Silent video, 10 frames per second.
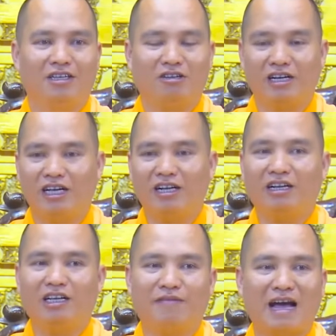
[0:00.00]
cho nên
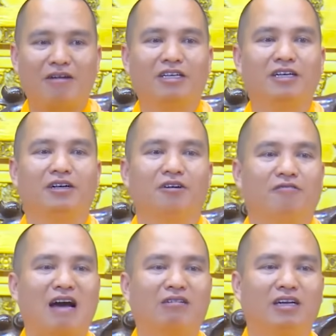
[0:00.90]
đi vào gì
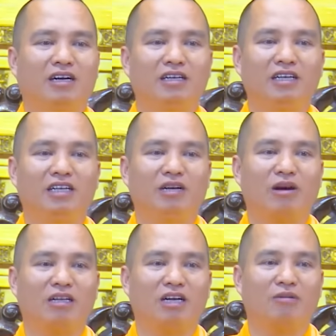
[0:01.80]
vào tới nhìn thấy
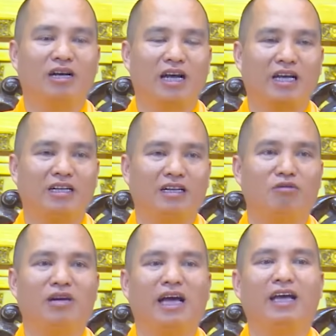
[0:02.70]
hòa thượng một cái thì
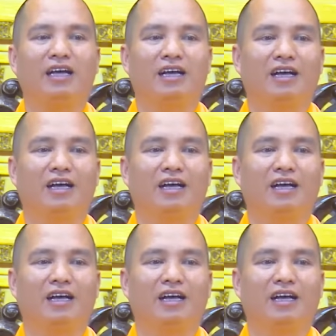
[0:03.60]
ông này